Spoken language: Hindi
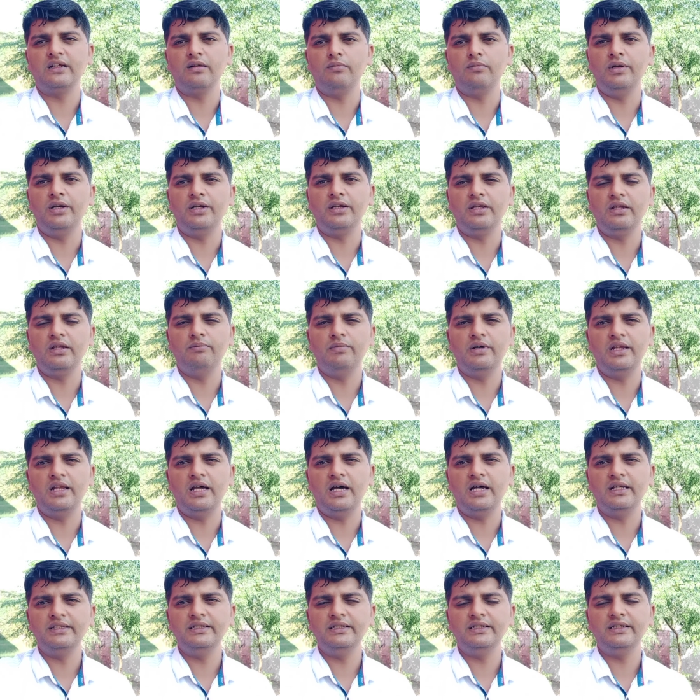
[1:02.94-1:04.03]
कमेटी
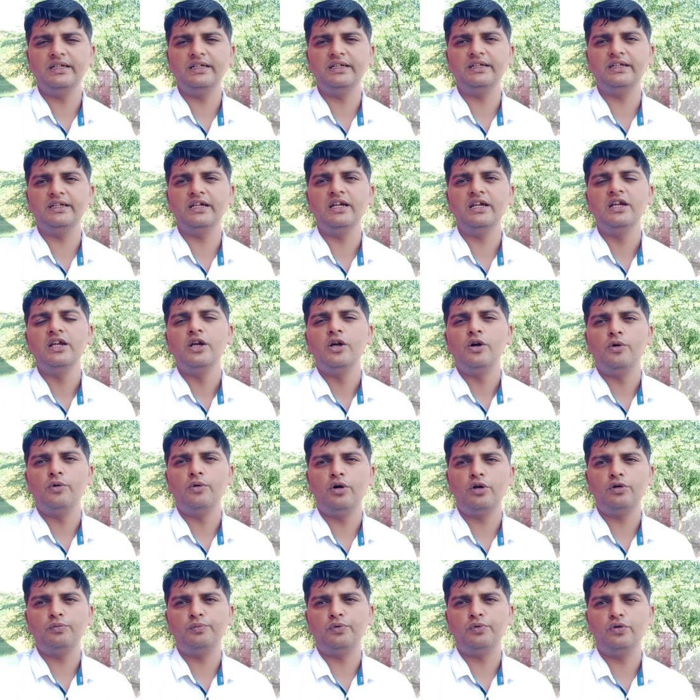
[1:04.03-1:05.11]
बना दी गई है
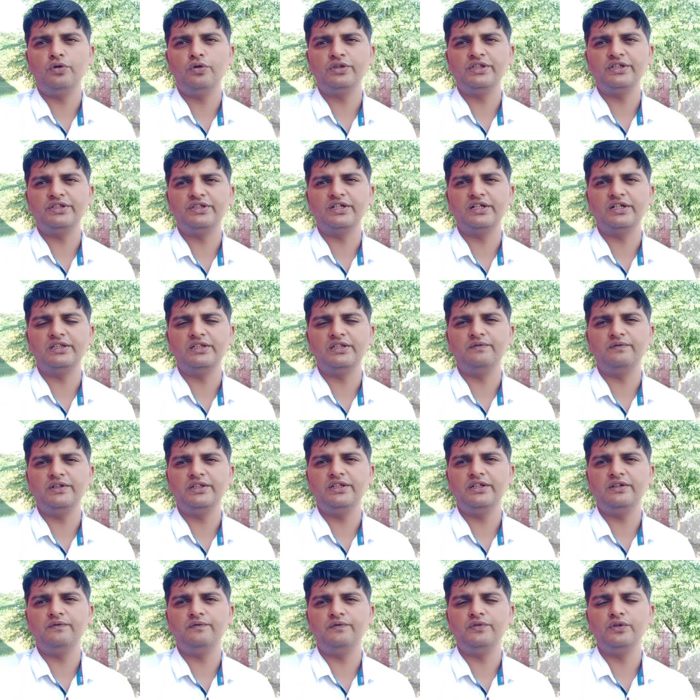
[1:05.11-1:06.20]
और बहुत जल्द विद
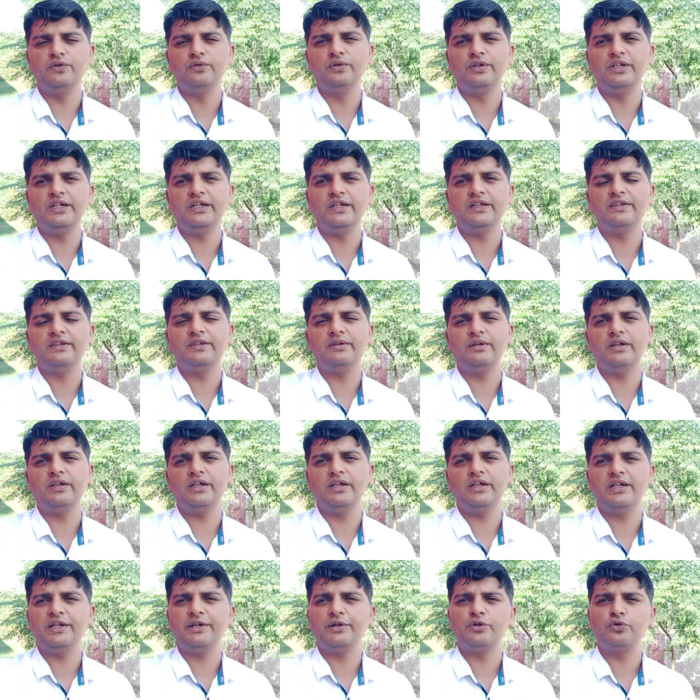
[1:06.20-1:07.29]
इन फ्यू डेज़
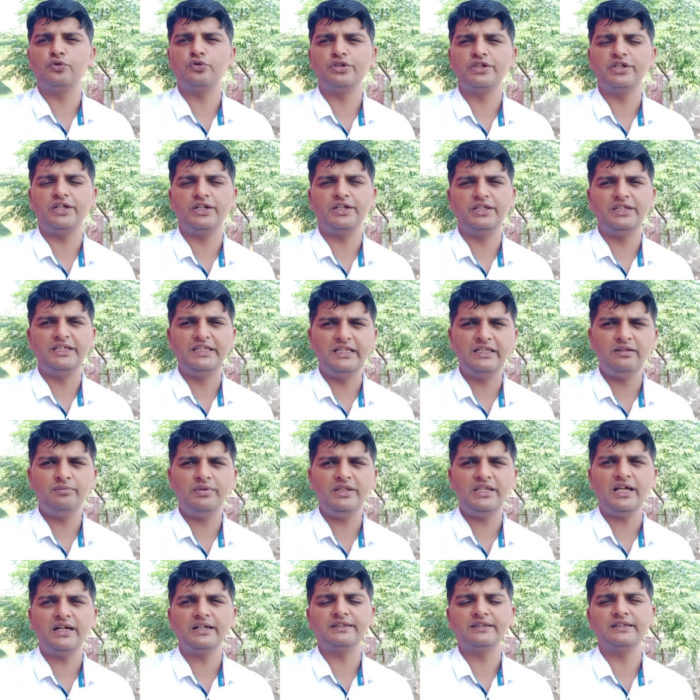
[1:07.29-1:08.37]
कुछ दिन भी
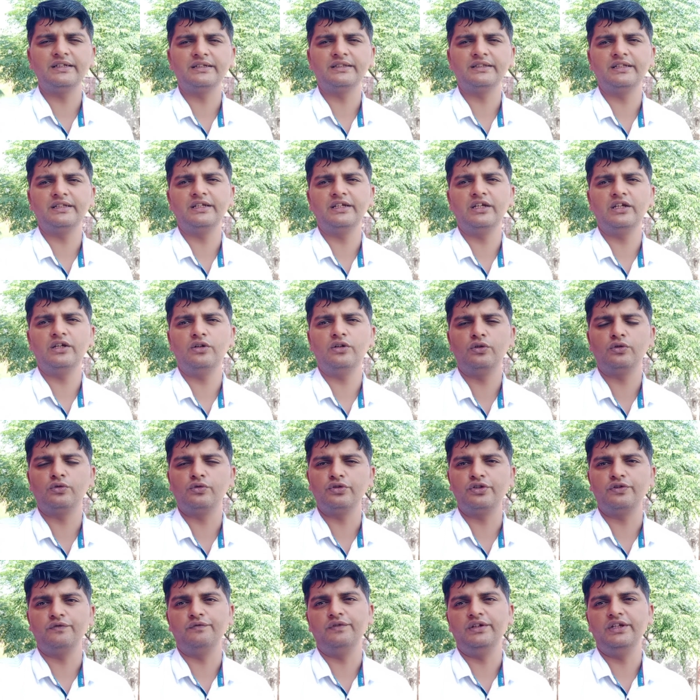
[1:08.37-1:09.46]
लग सकते हैं और
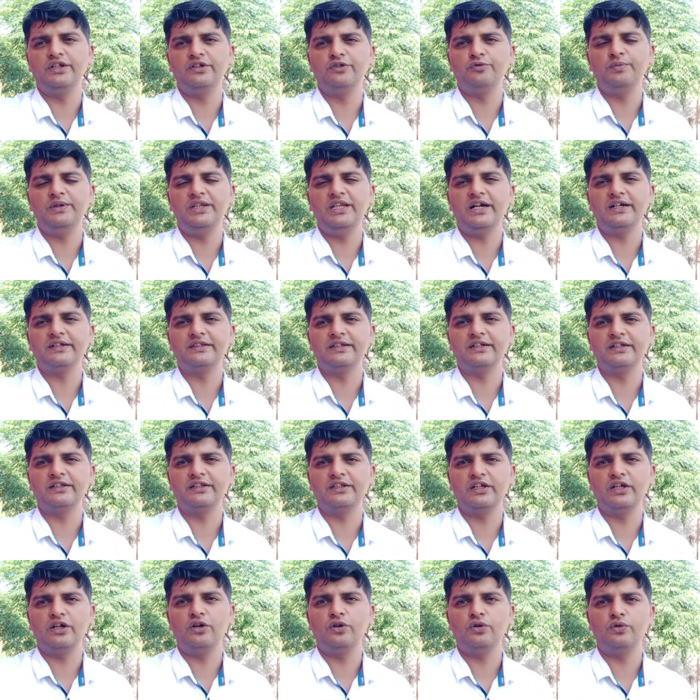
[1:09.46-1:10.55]
कुछ वीक्स भी लग
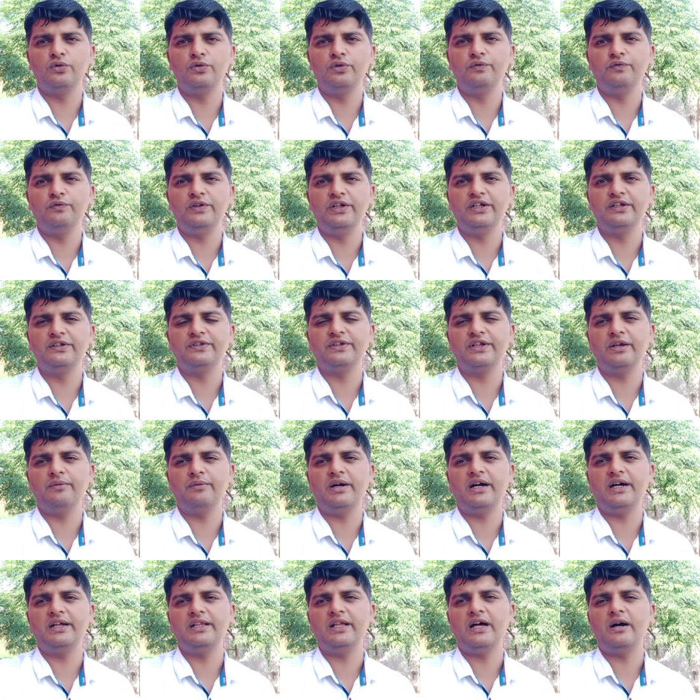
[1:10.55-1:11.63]
सकते हैं उन वीक्स के
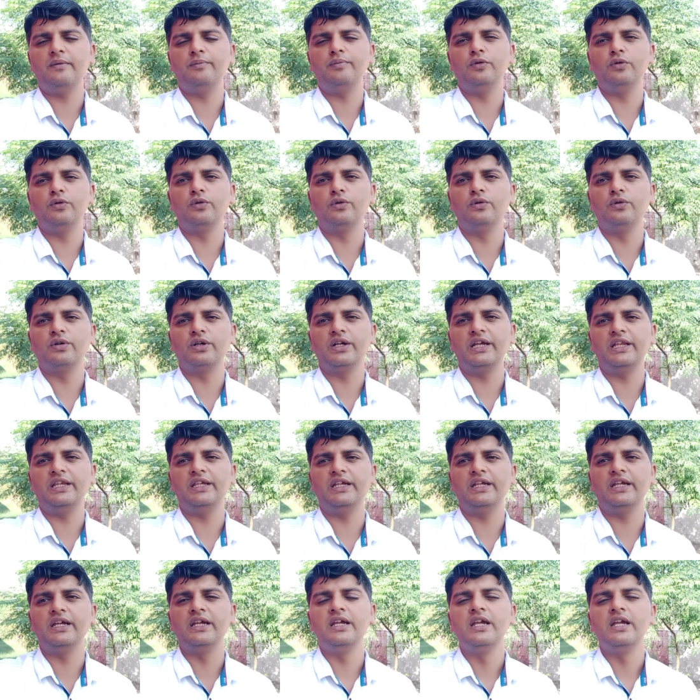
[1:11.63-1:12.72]
बाद आप लोगों के लिए